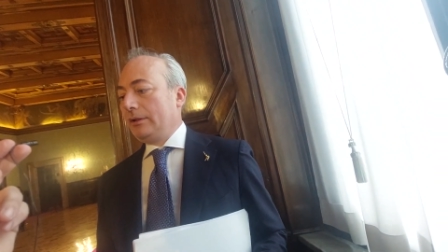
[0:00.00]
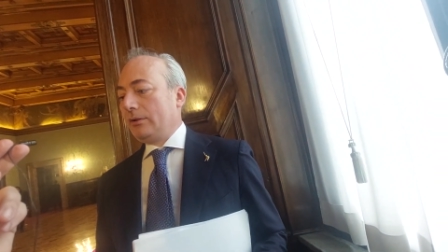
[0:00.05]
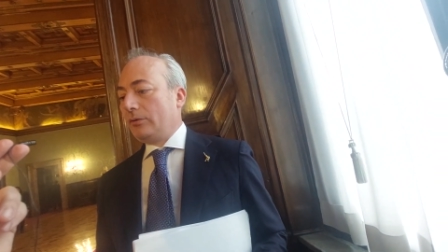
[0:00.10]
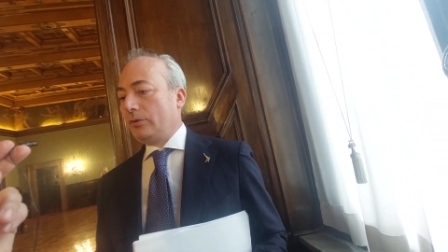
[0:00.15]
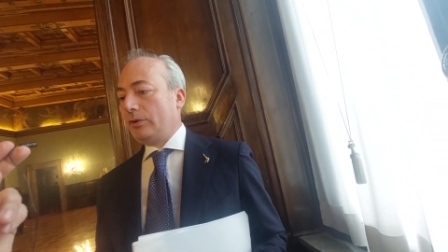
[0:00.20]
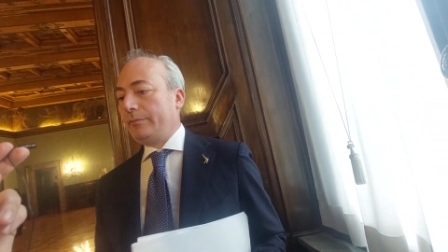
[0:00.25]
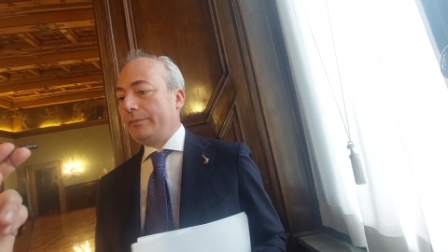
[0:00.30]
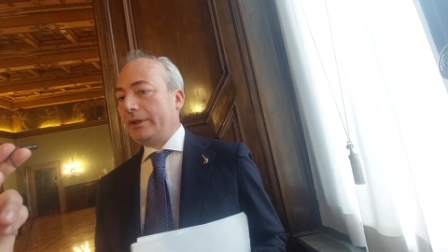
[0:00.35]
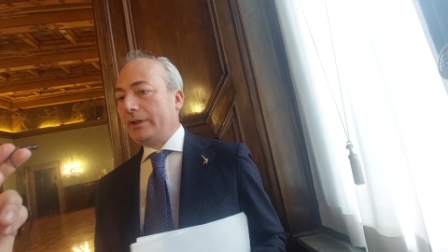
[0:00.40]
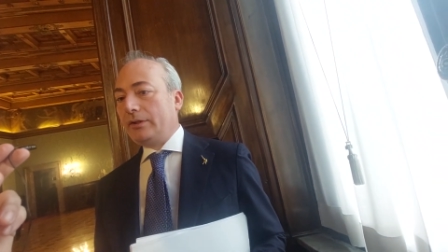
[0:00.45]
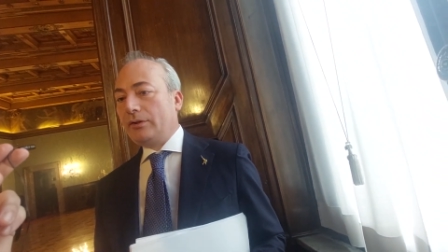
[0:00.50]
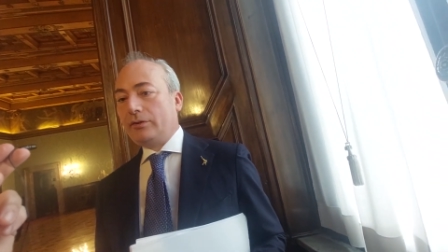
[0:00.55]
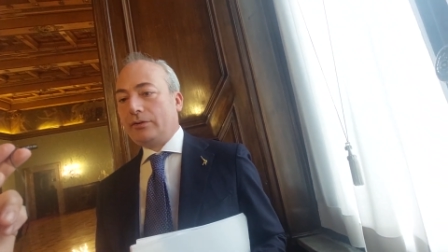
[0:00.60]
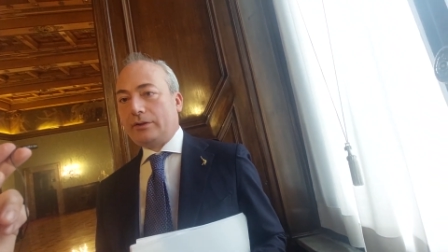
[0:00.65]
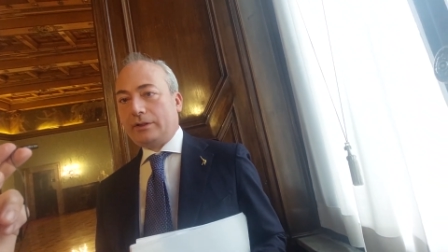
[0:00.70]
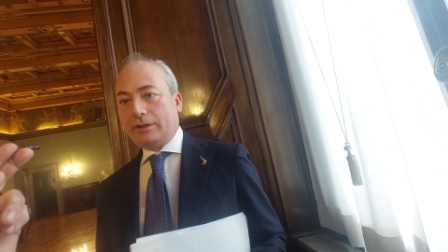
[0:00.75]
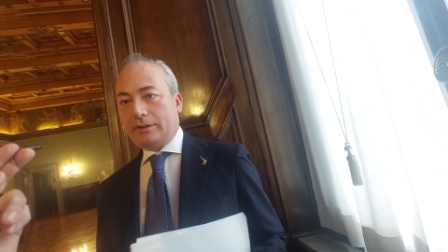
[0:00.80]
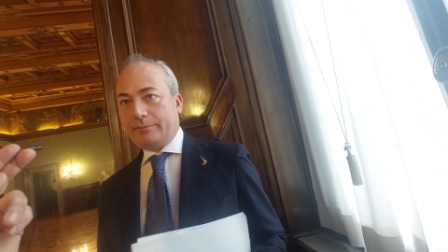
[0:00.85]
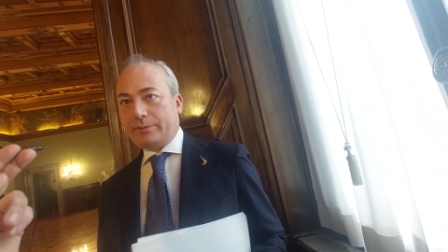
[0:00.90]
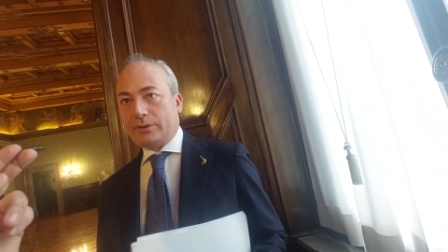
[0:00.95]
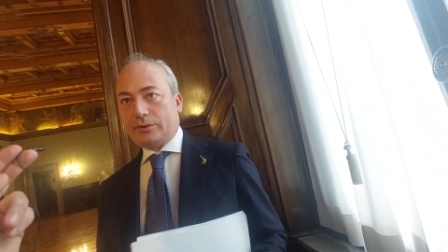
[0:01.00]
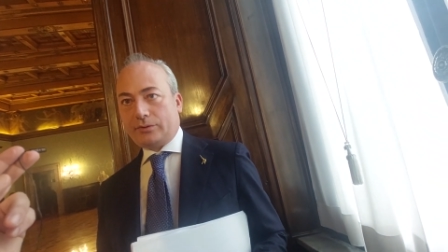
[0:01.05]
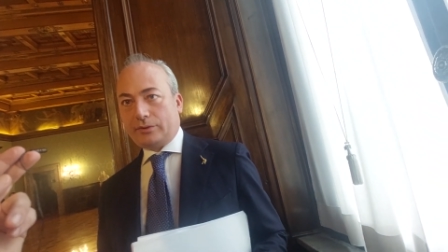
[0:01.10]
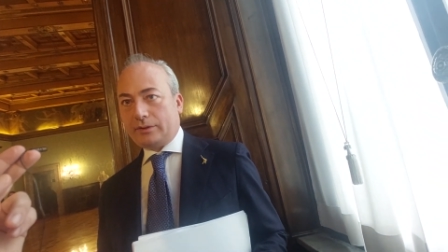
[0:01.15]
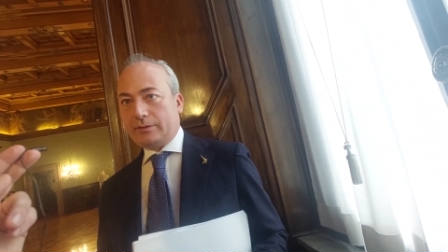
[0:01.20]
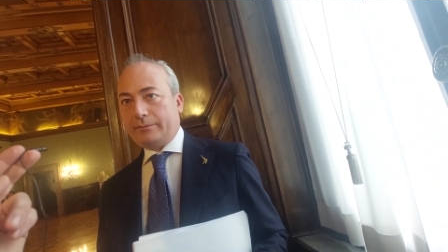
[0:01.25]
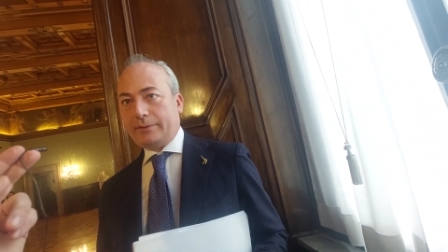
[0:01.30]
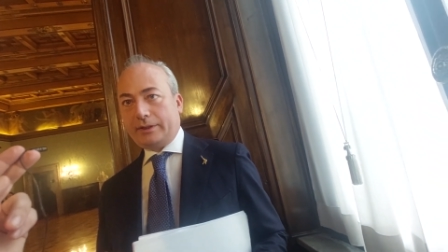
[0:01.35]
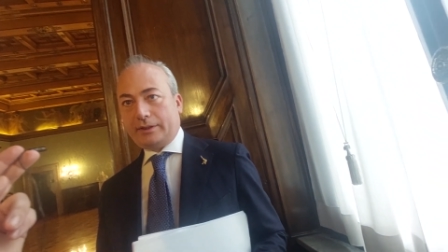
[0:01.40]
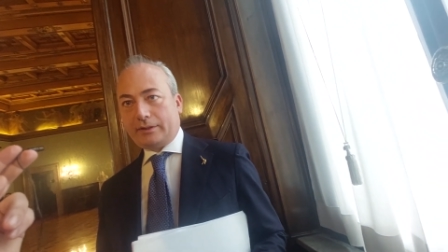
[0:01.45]
con i miei occhi
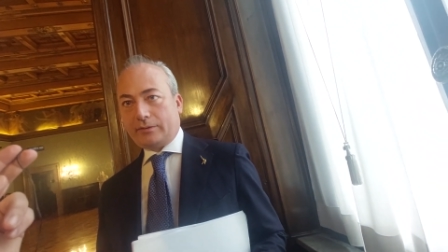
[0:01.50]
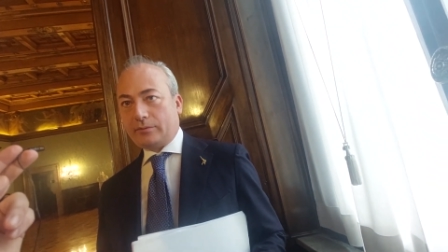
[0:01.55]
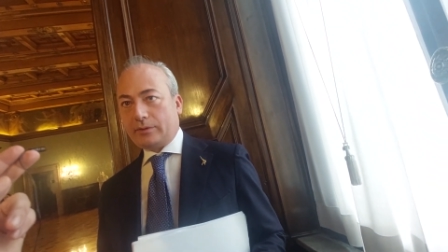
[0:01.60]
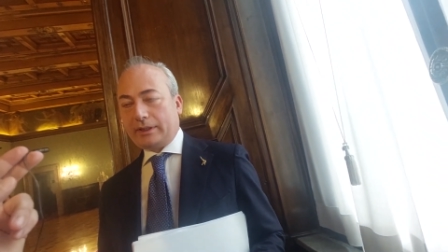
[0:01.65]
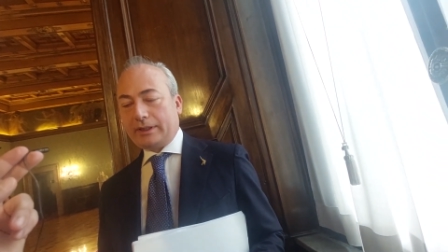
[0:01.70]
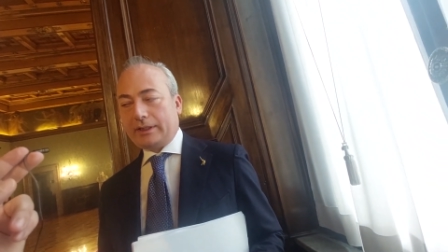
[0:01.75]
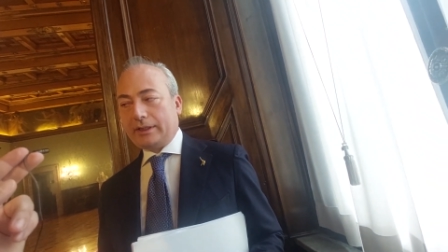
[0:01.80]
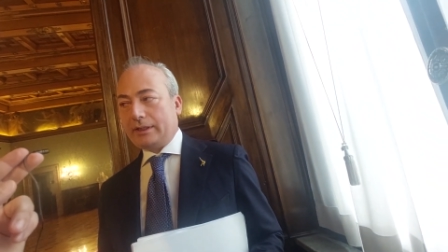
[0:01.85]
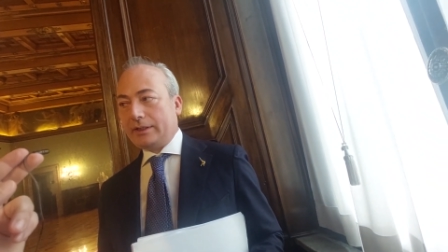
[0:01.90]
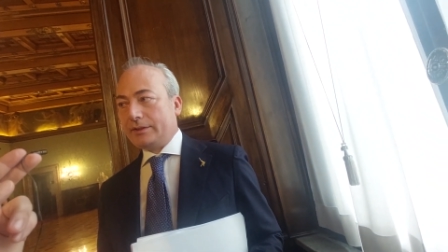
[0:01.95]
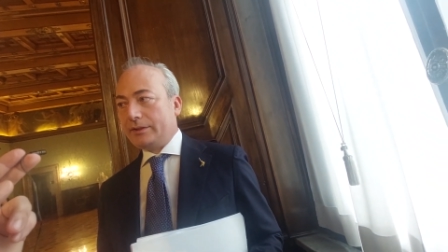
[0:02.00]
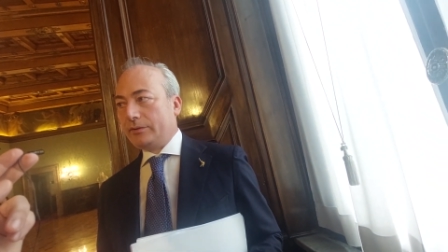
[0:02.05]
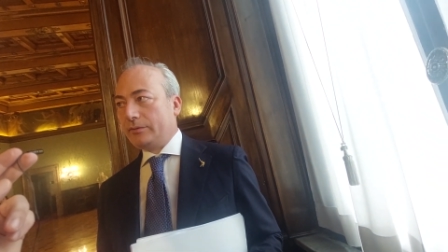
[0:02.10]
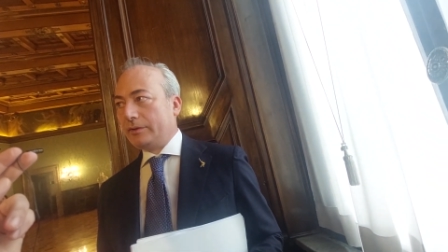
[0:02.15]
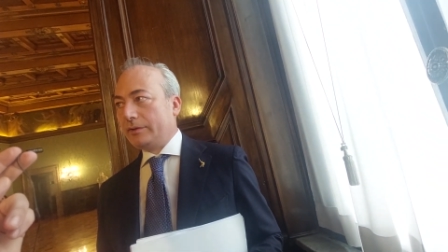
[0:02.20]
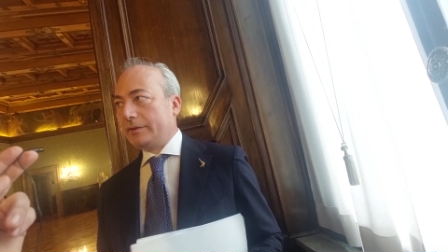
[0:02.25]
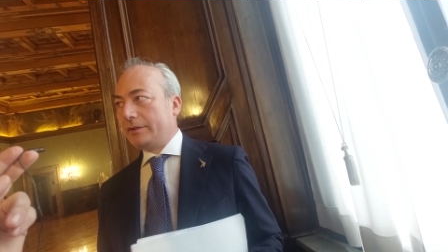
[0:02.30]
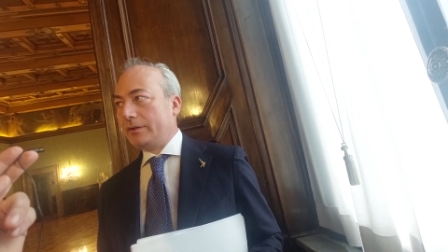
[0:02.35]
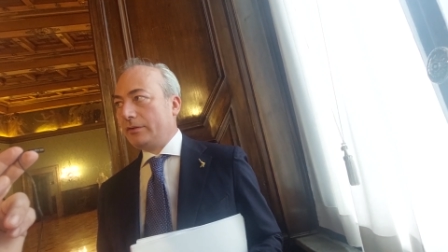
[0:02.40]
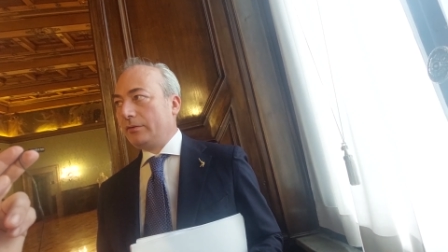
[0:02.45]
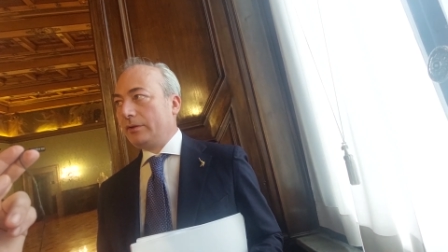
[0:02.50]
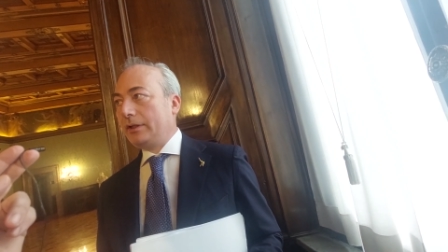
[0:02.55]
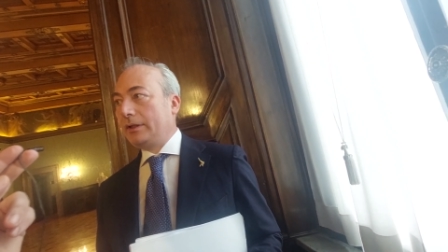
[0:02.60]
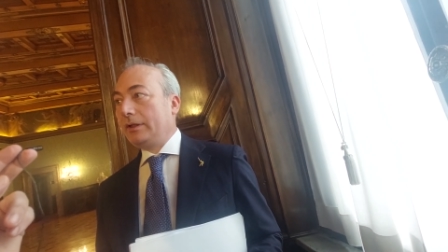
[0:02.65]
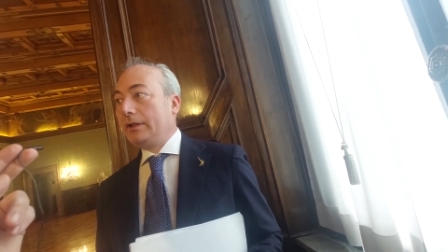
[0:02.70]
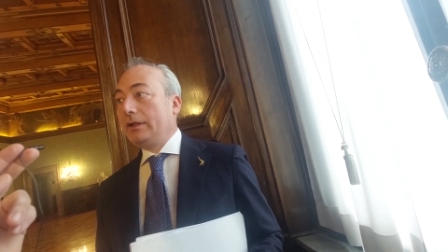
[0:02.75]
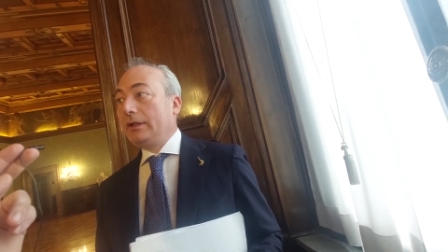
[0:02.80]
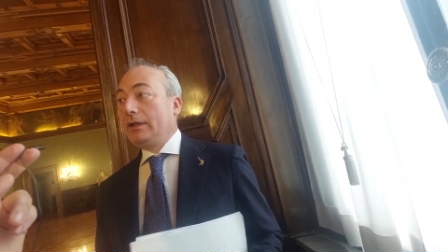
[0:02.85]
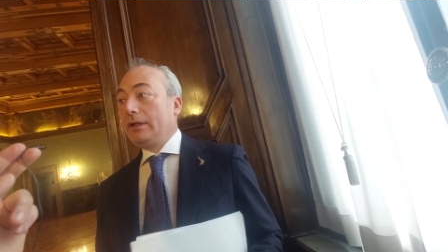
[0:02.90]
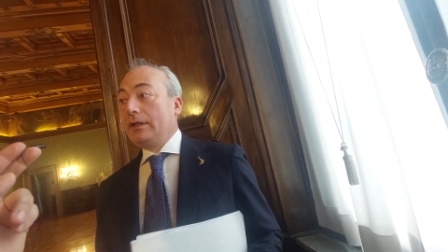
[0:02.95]
personalmente qual era la
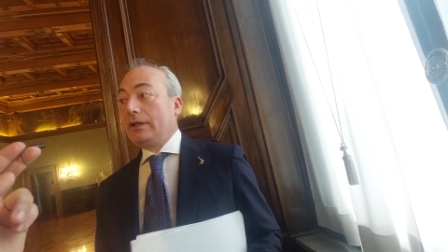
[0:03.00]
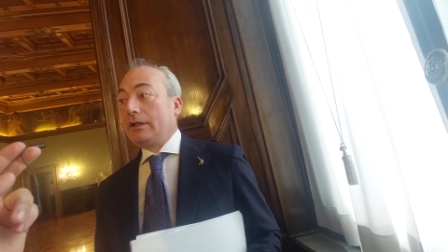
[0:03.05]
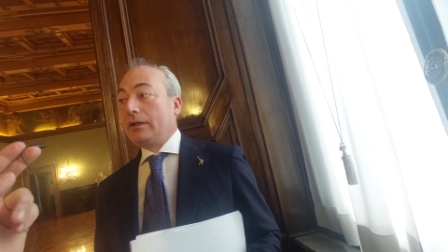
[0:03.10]
situazione.